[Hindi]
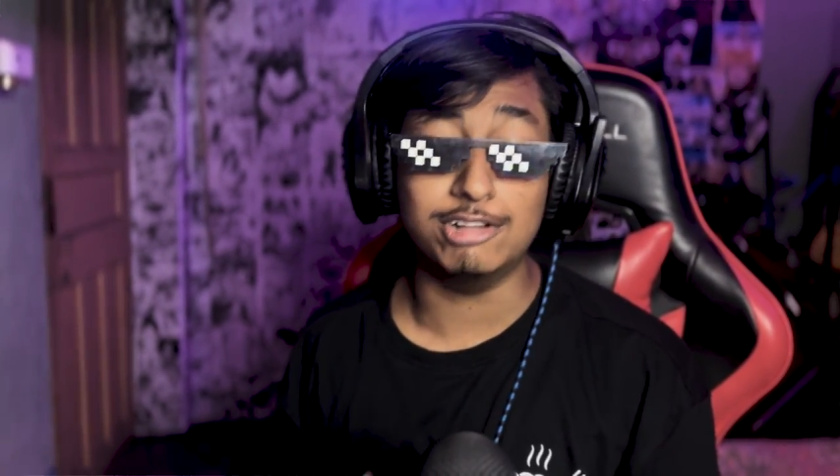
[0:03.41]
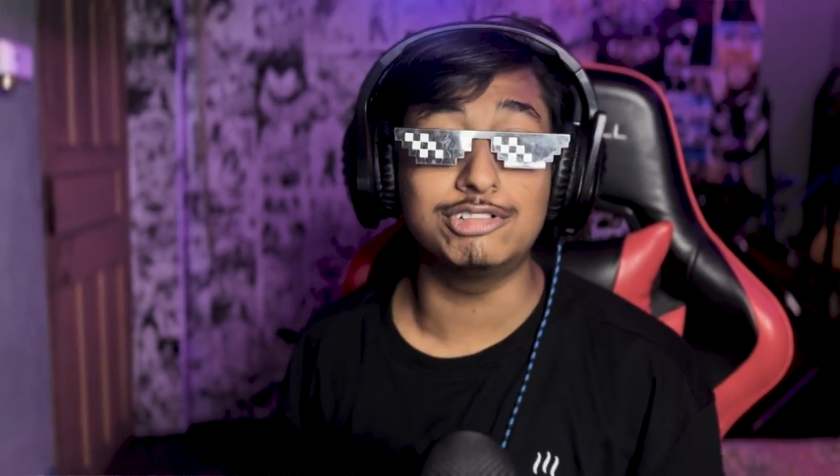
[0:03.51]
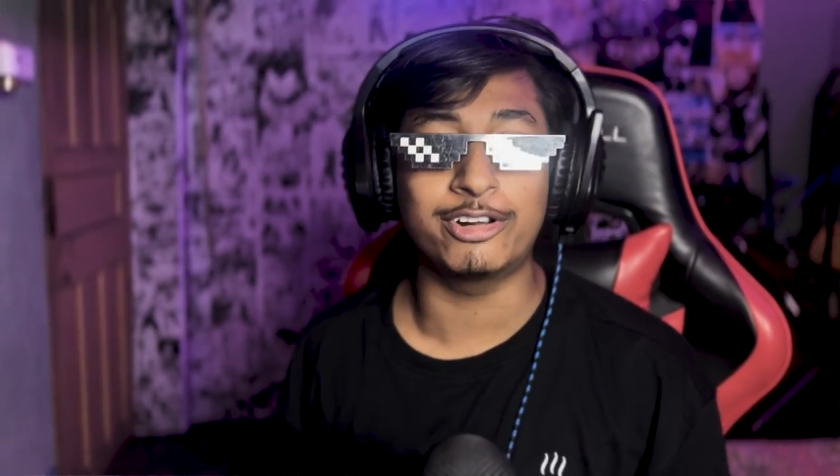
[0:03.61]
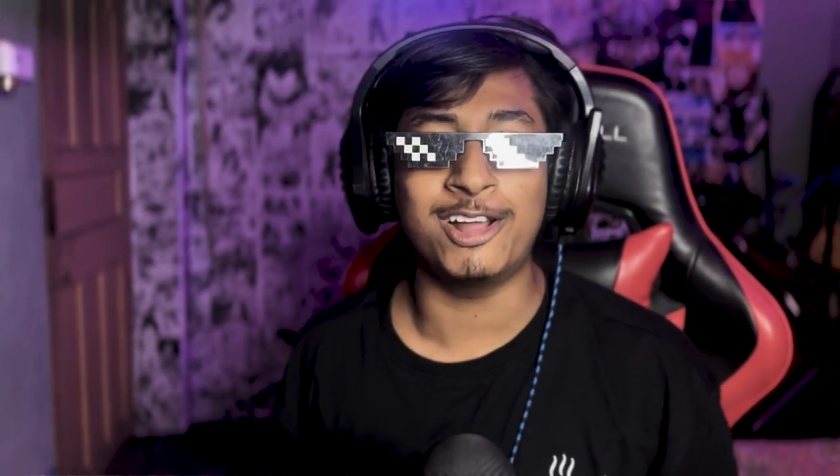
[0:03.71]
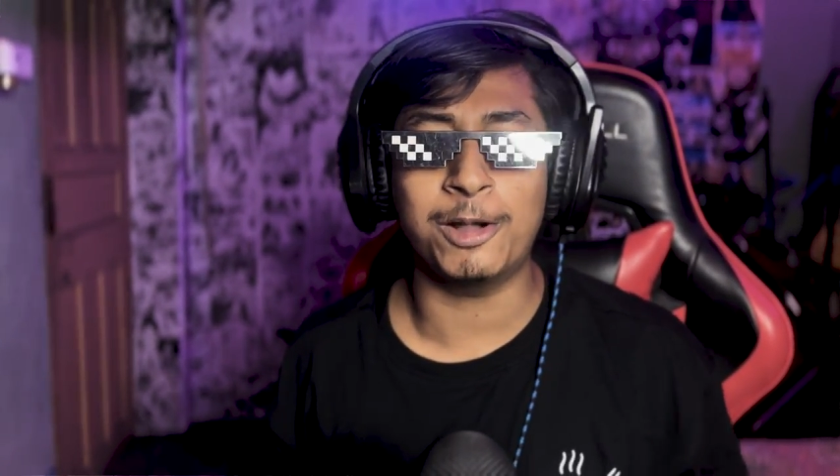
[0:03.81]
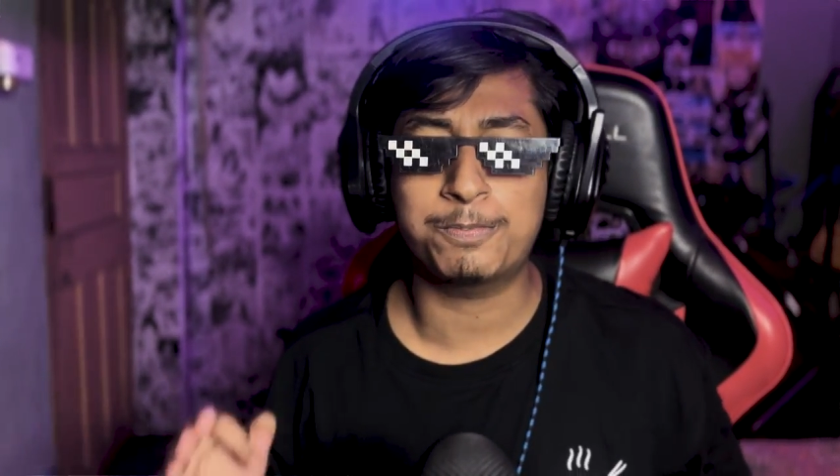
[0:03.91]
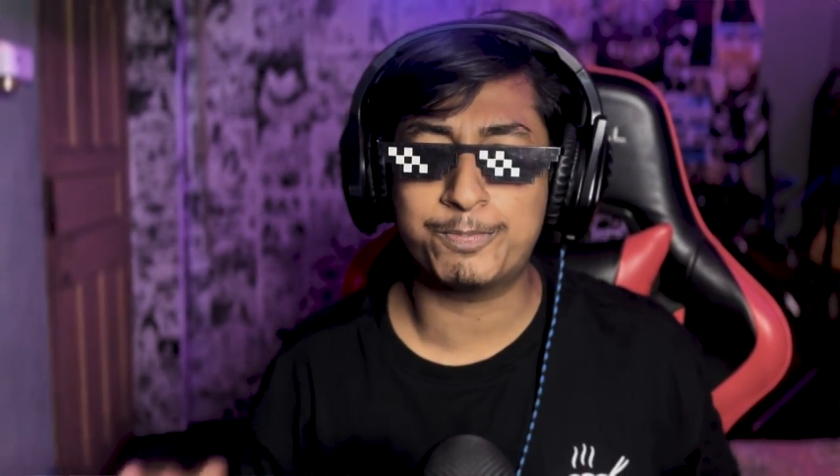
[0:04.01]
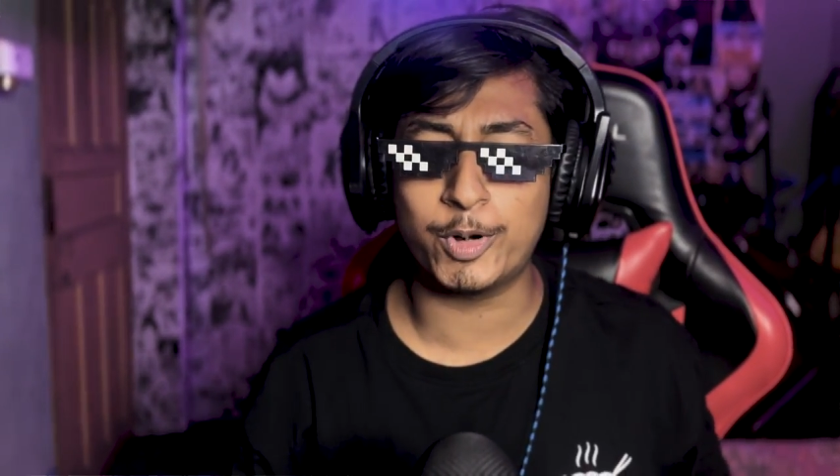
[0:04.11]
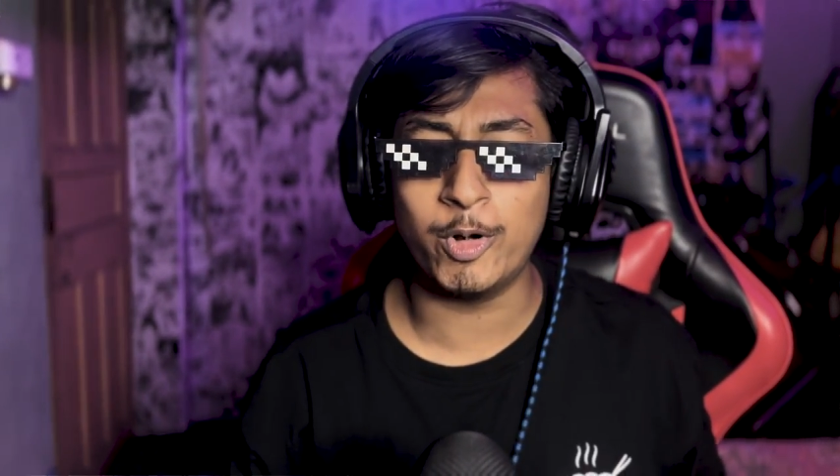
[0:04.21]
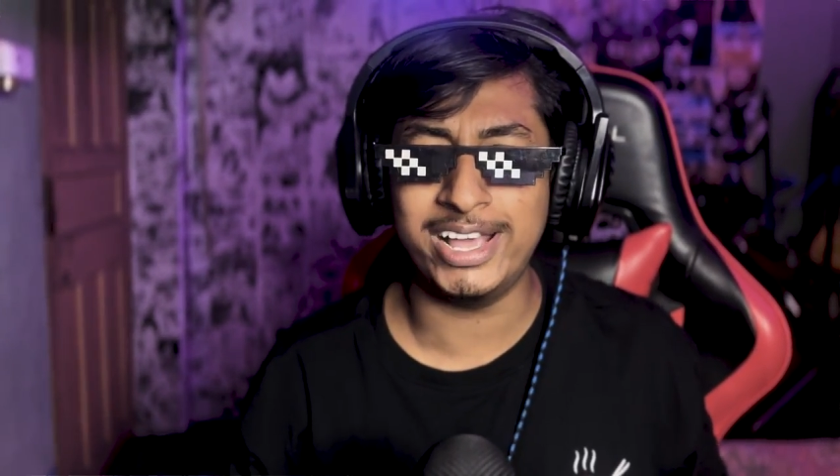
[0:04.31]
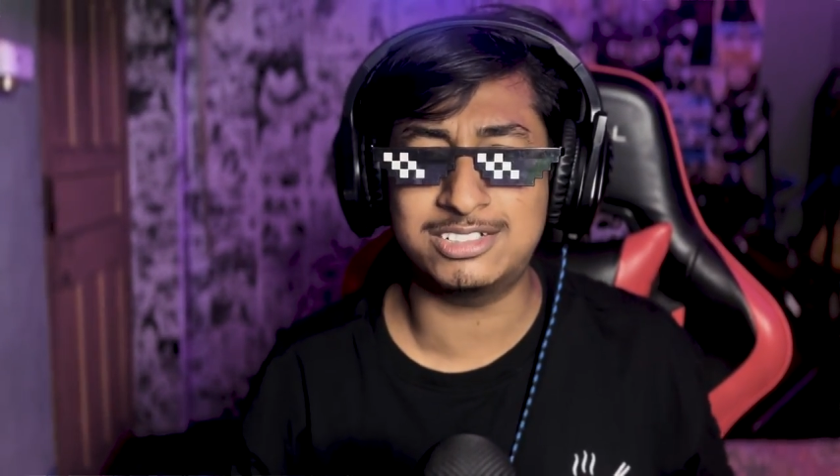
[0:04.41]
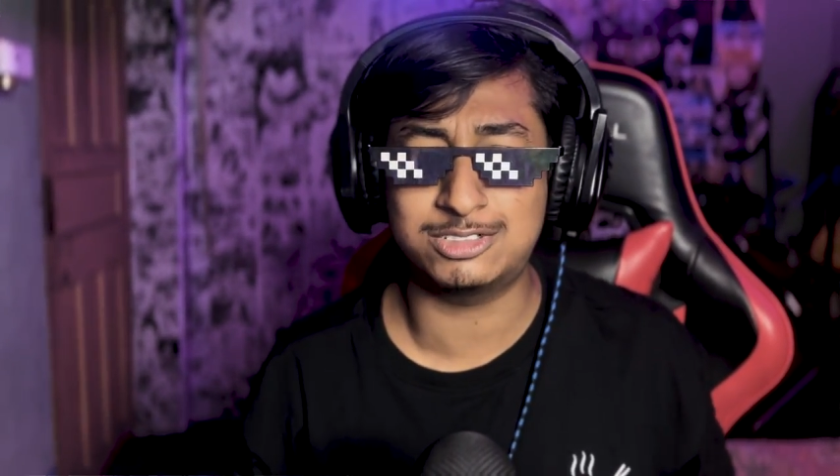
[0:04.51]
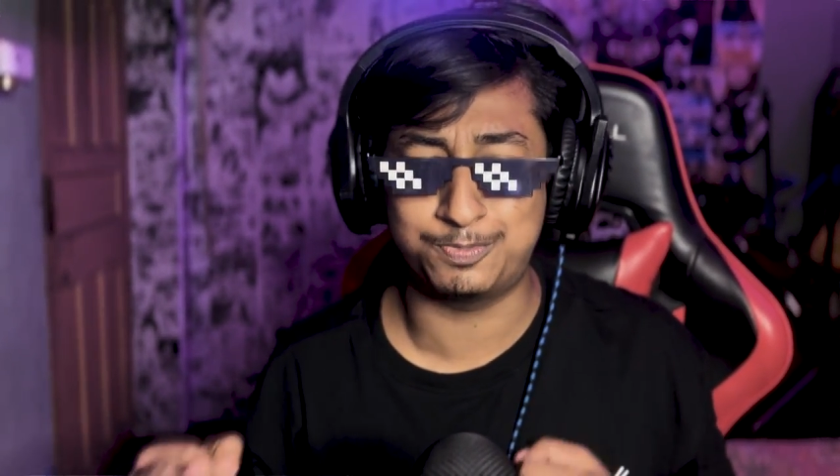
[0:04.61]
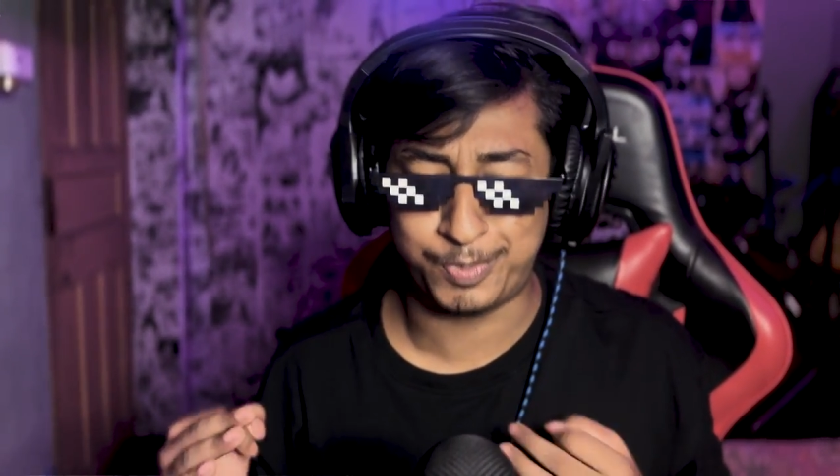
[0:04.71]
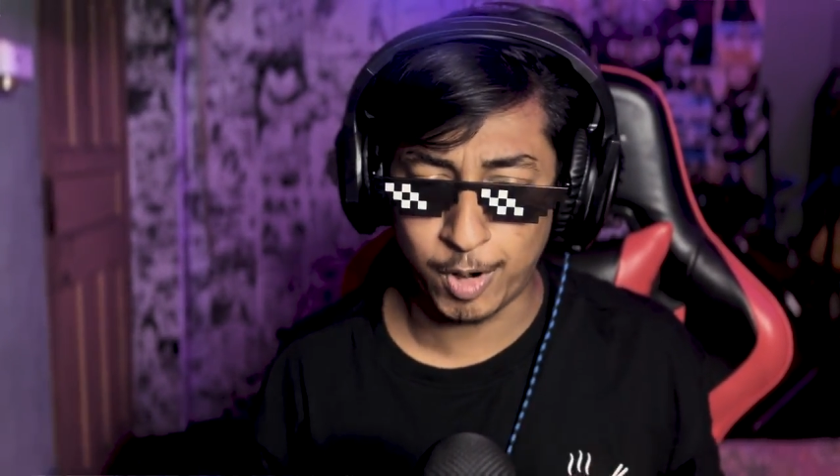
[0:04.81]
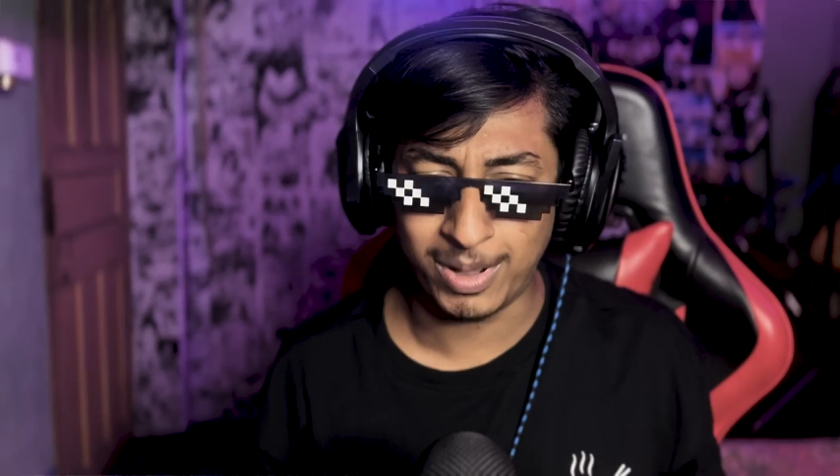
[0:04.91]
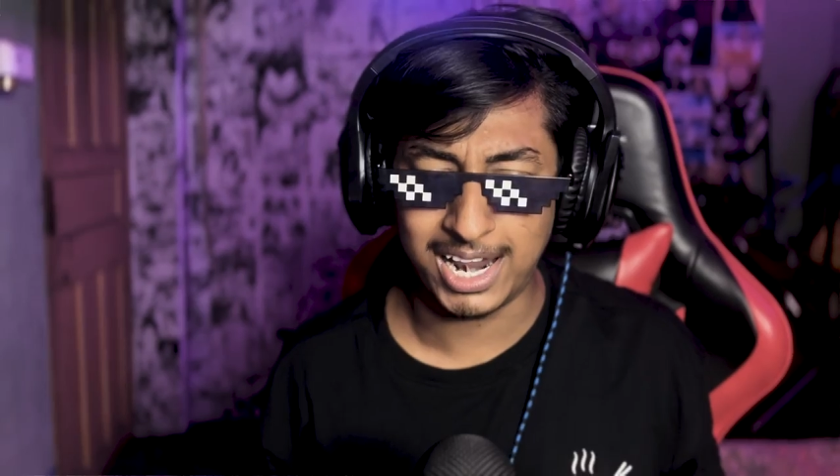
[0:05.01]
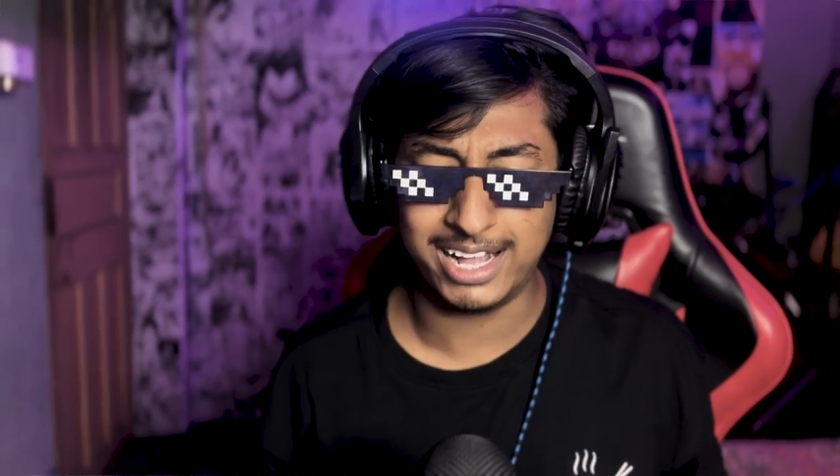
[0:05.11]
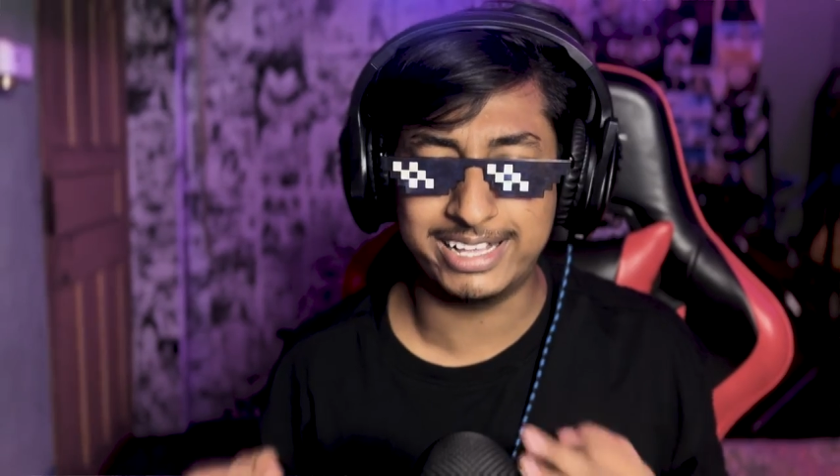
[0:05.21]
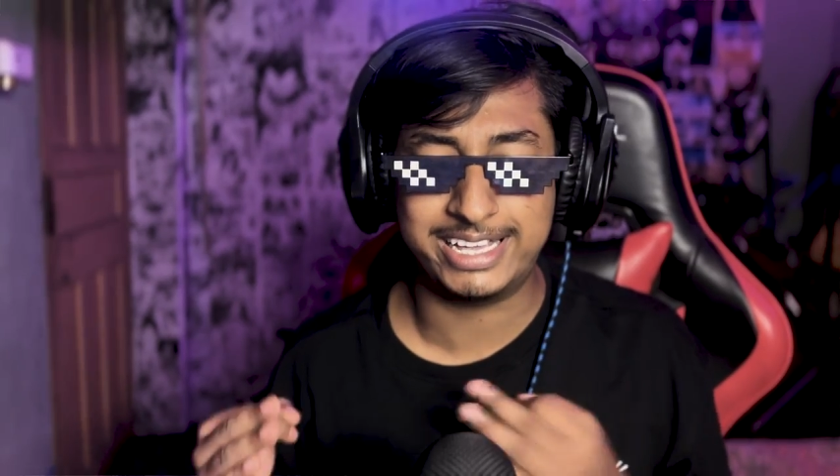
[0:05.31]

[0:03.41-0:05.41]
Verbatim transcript: खतरनाक प्रोनेस प्रो वाला